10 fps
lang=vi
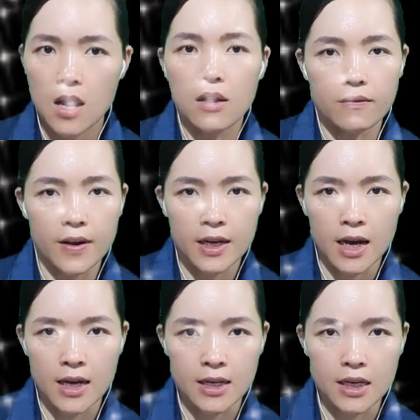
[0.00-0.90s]
Vị
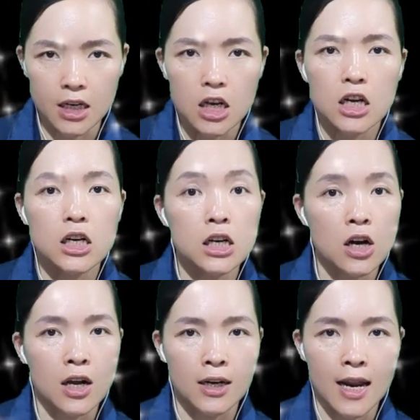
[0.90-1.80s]
ấy đưa
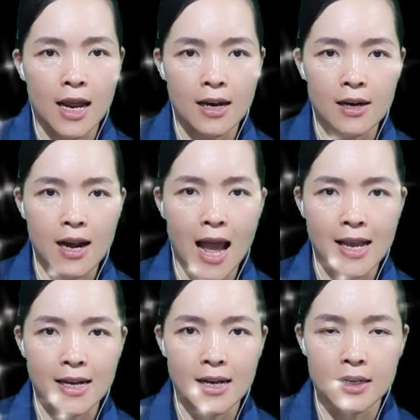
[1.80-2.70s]
ngọn đèn lại
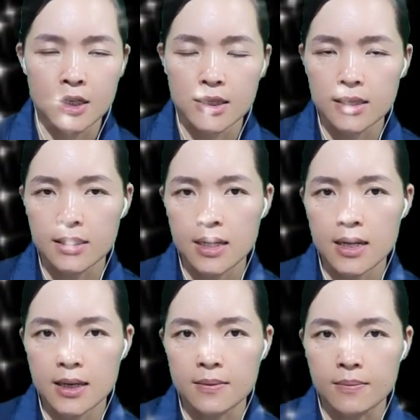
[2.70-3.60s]
gần tử thi hơn,